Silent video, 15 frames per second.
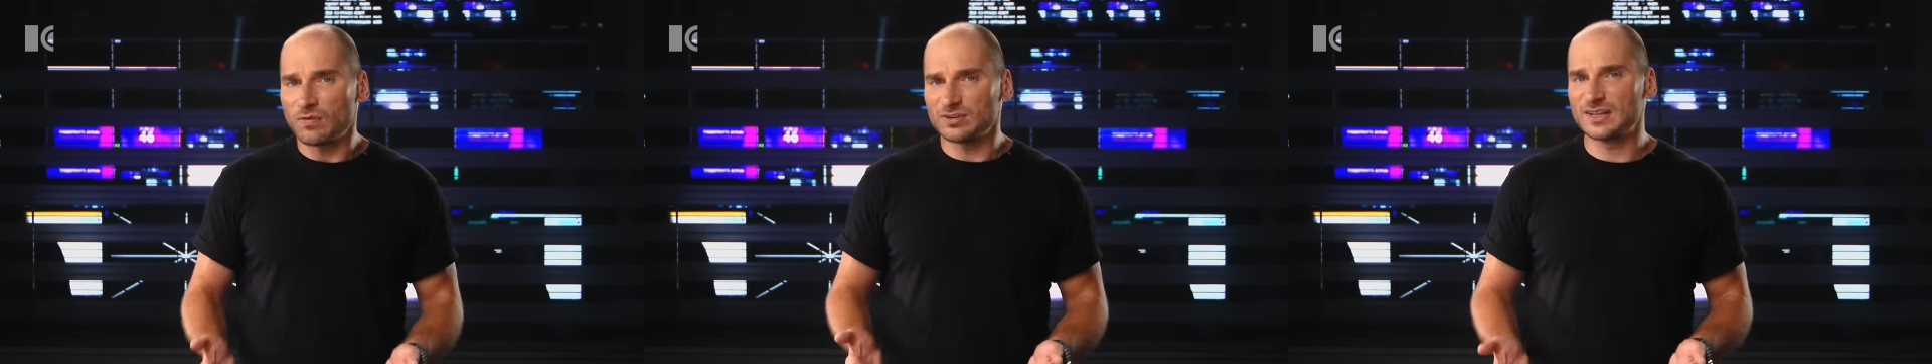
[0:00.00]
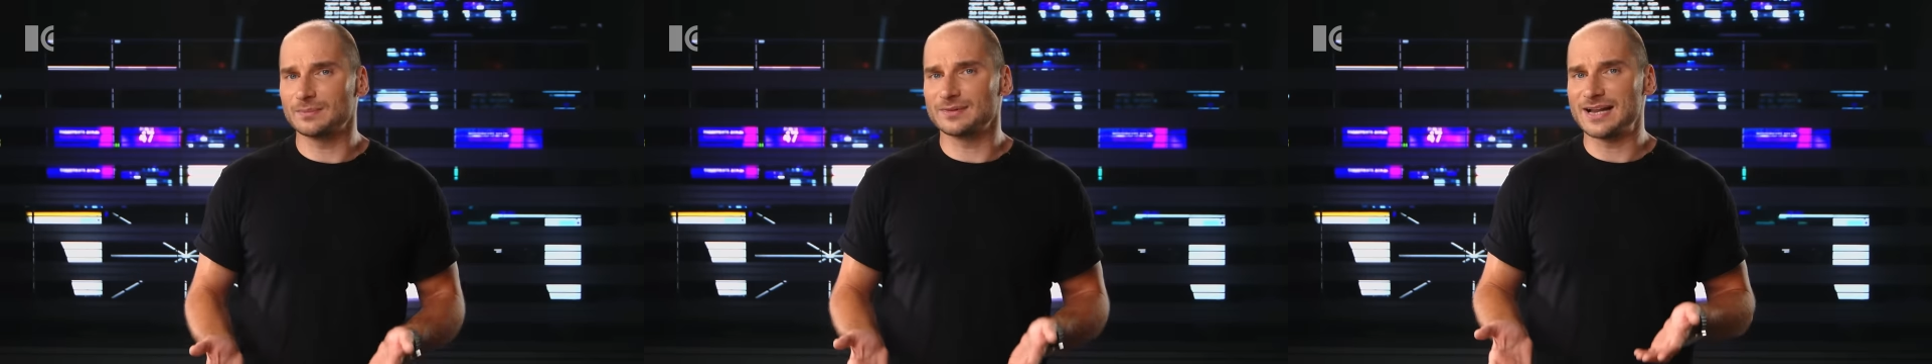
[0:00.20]

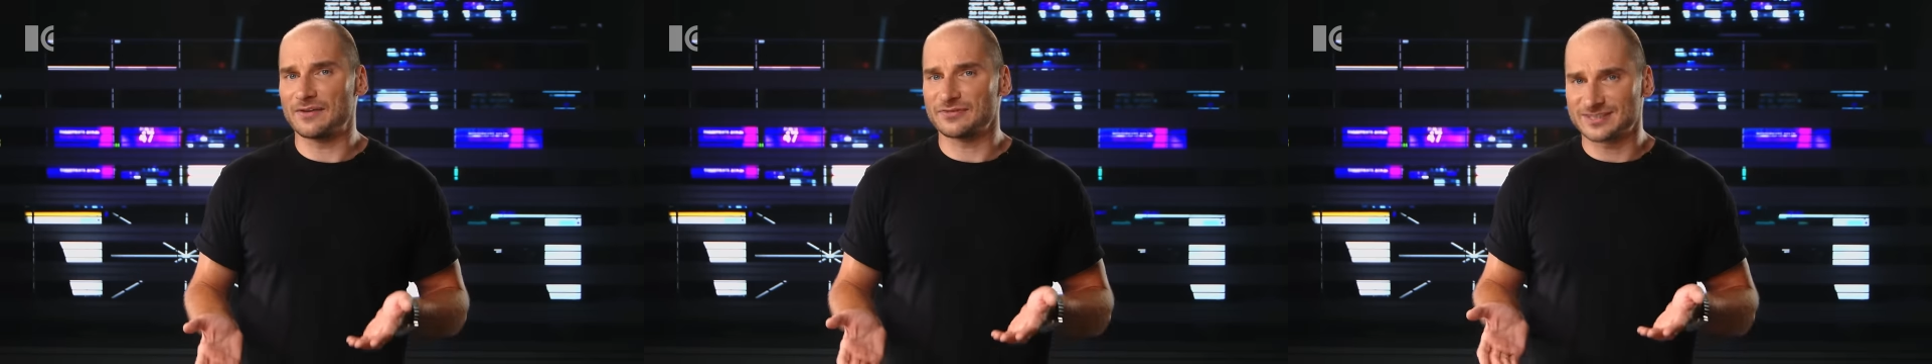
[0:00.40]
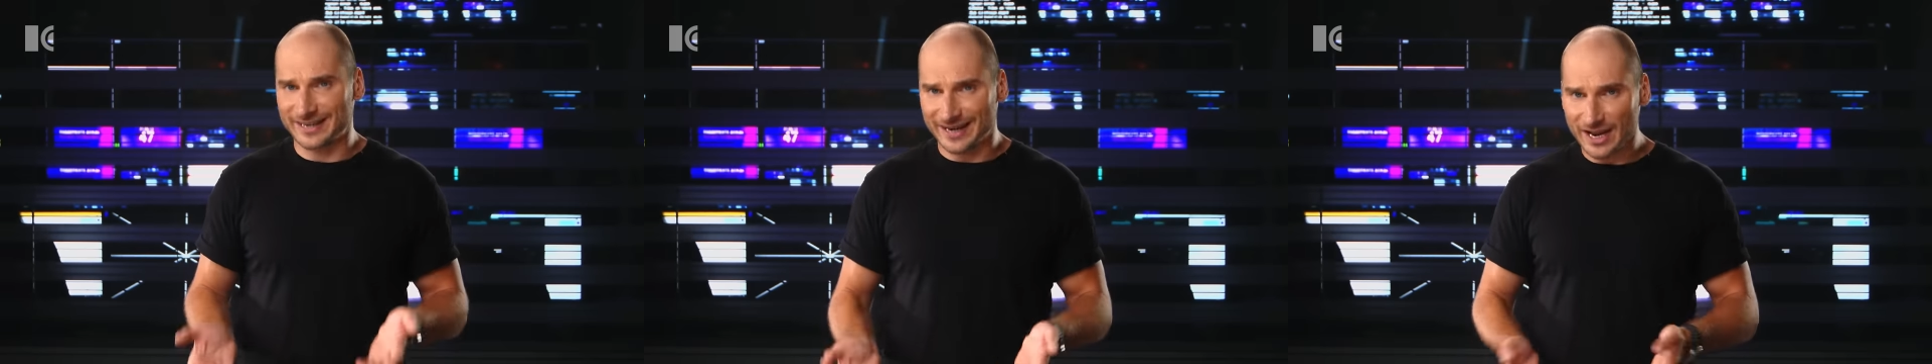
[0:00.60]
Поводом
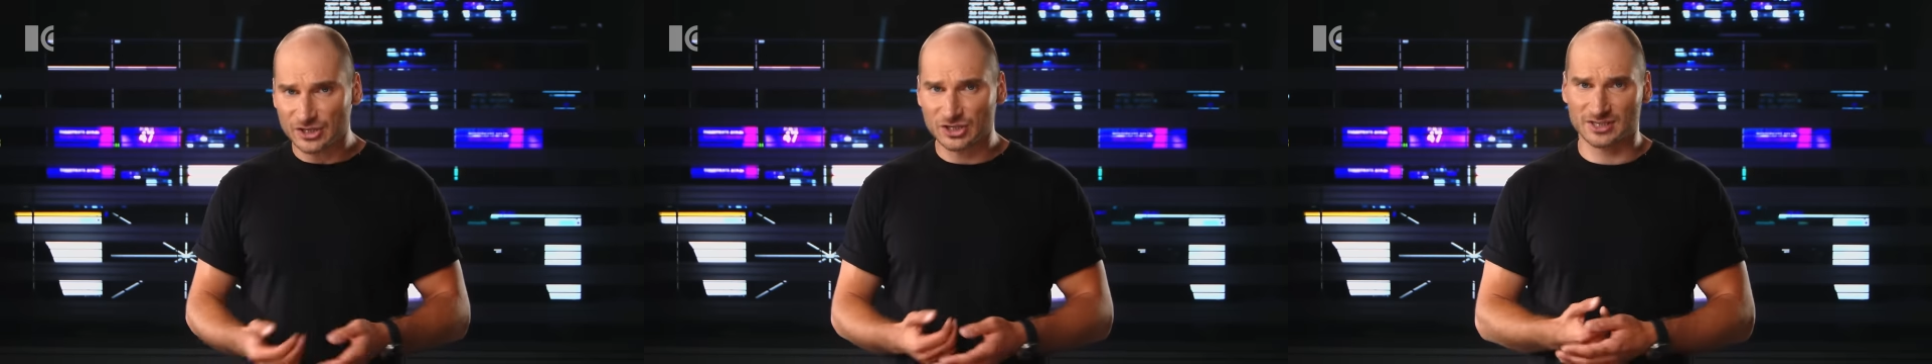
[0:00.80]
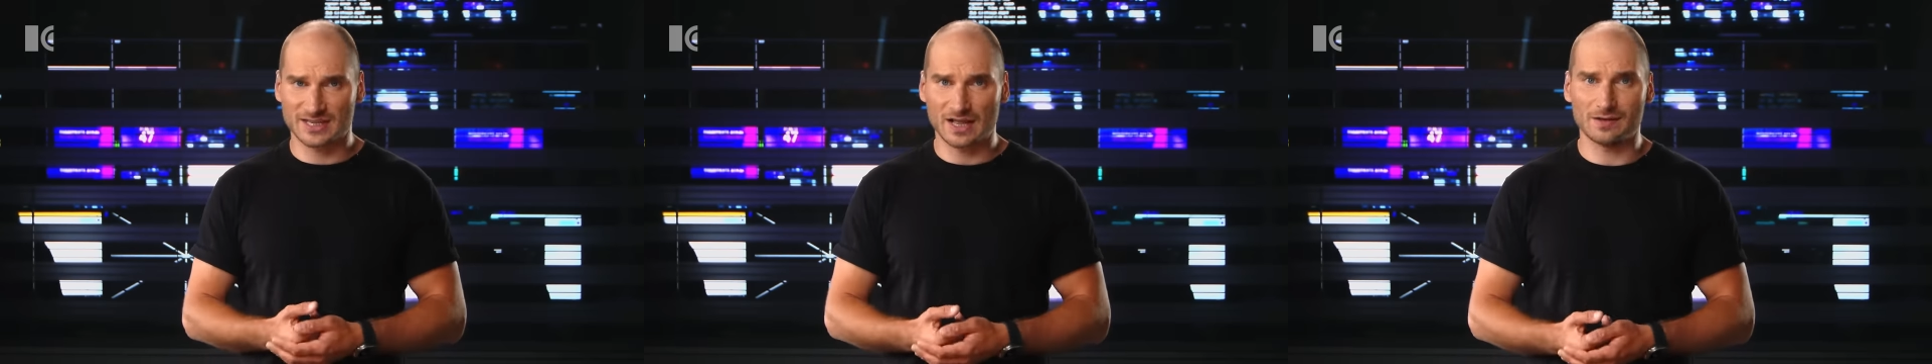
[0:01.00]
для
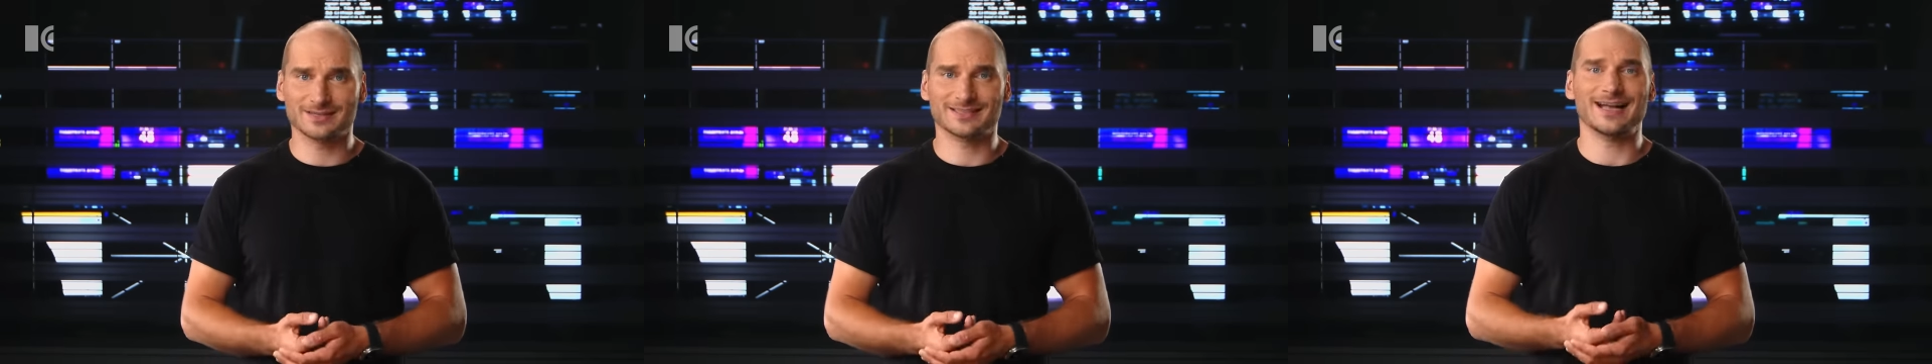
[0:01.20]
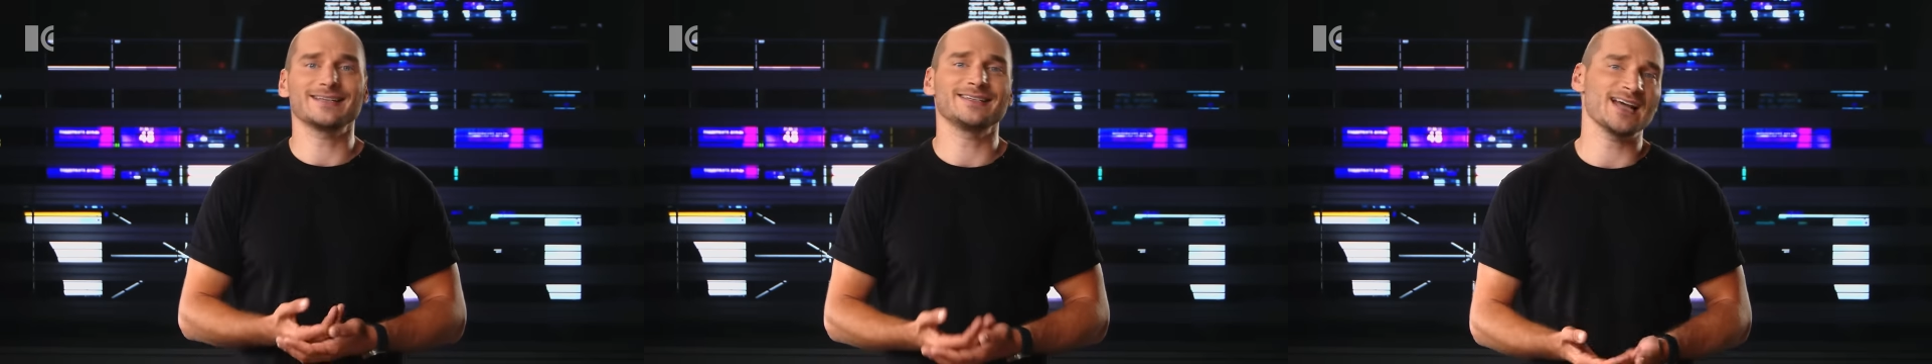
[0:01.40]
встречи
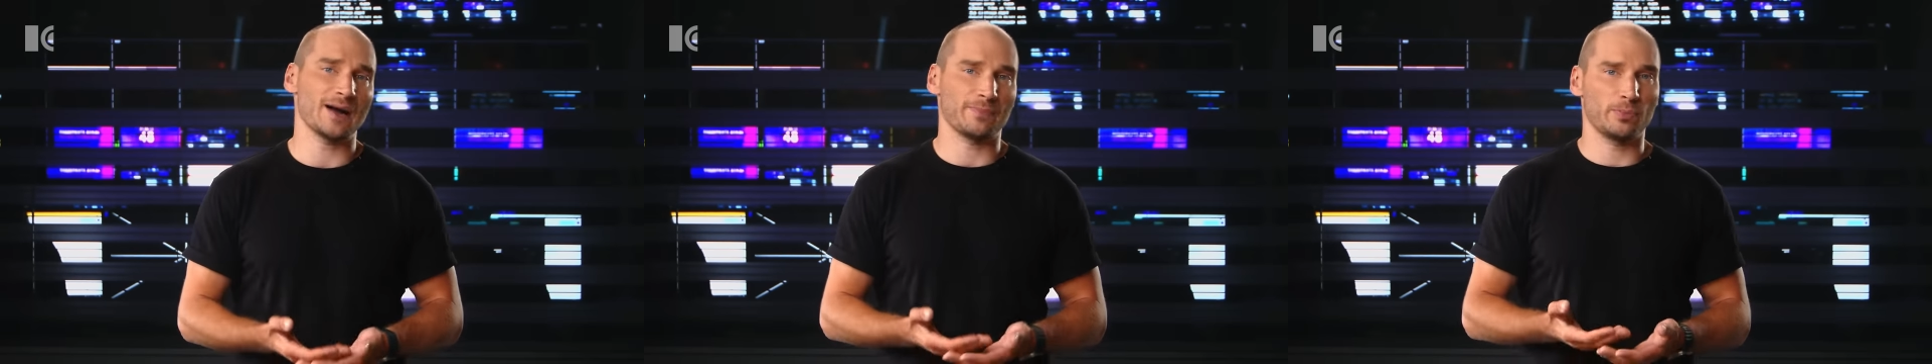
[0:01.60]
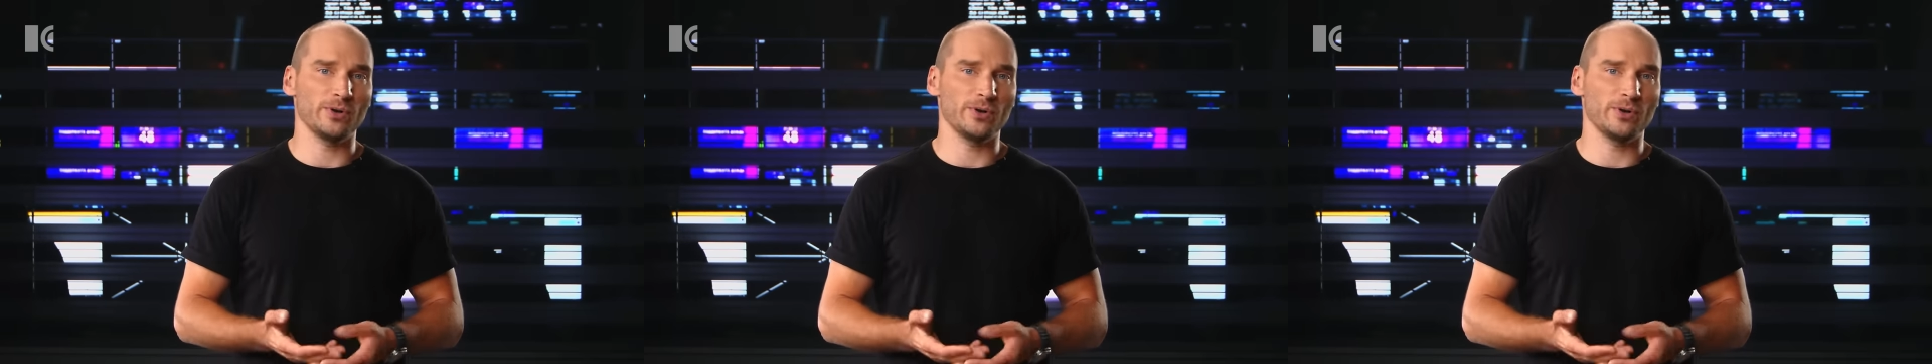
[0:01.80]
стала статья,